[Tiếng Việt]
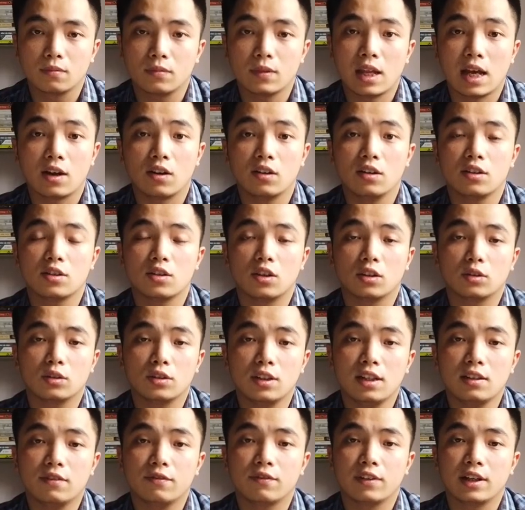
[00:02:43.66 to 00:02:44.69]
để có lựa chọn
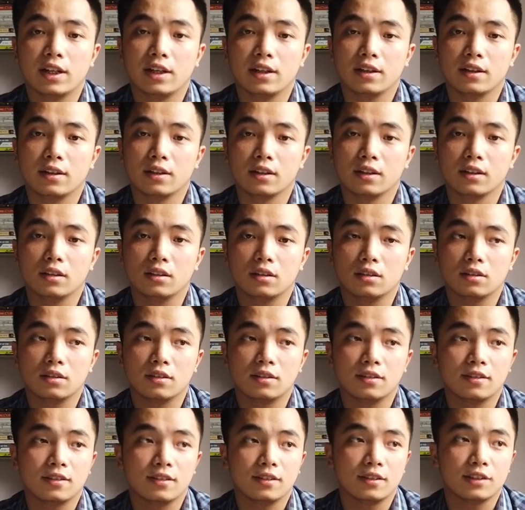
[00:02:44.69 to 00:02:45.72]
tốt nhất về
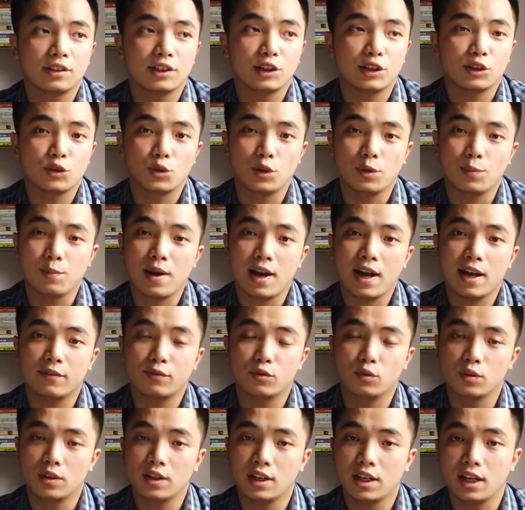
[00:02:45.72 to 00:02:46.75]
khuyến
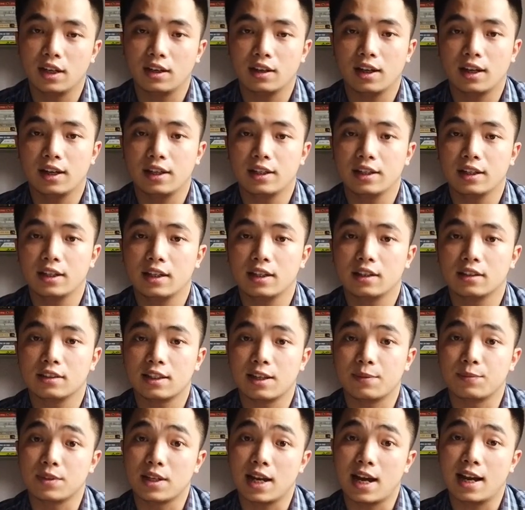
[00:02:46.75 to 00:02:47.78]
mại phụ kiện hay
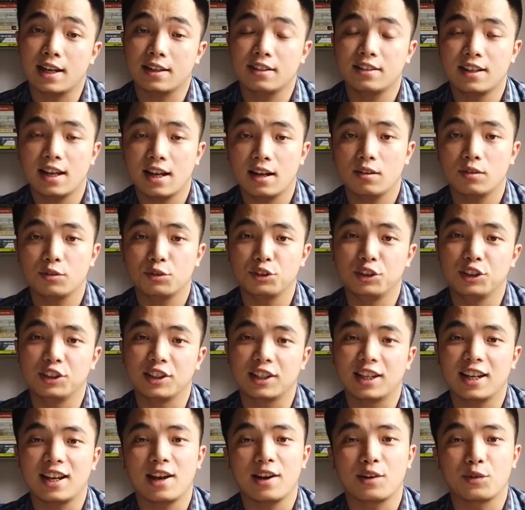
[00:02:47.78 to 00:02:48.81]
giảm giá như nào
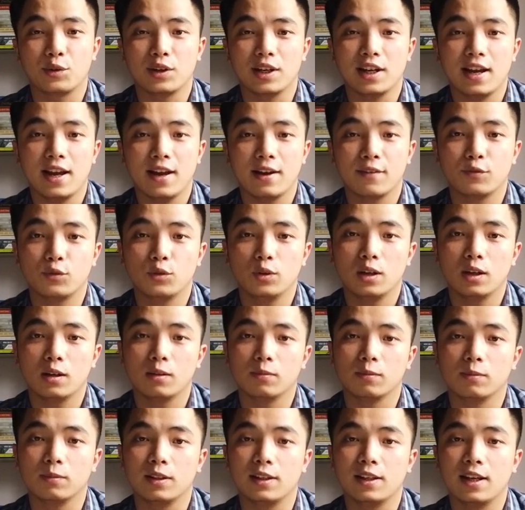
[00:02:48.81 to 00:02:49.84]
thì khách, quý khách hàng vui
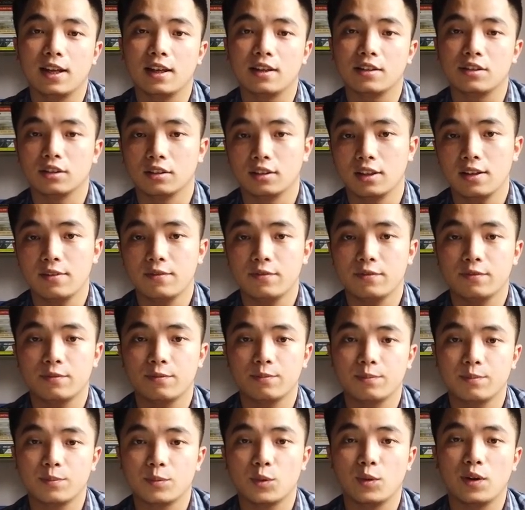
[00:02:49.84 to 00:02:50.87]
lòng liên hệ trực tiếp
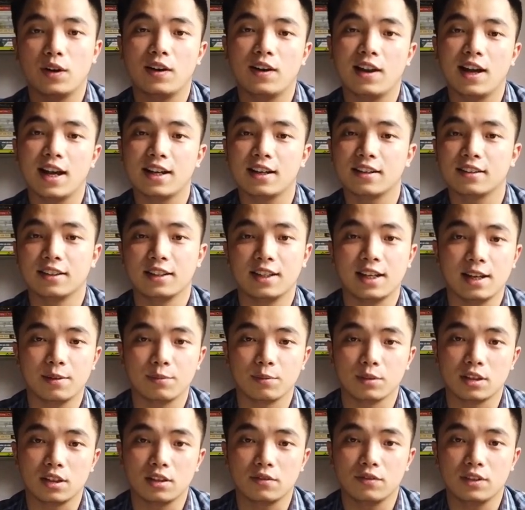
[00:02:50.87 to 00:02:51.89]
qua hotline đang đi
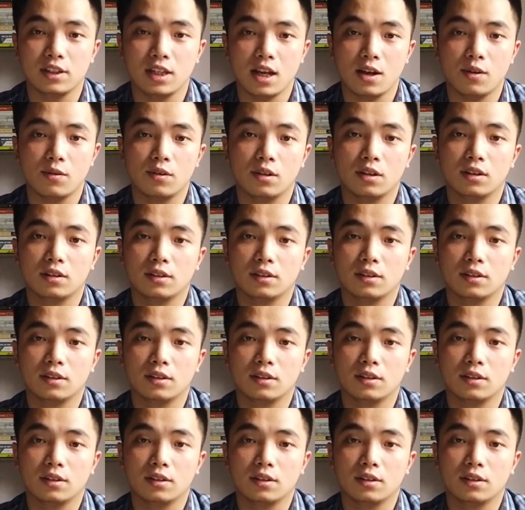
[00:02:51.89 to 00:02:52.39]
kèm trên video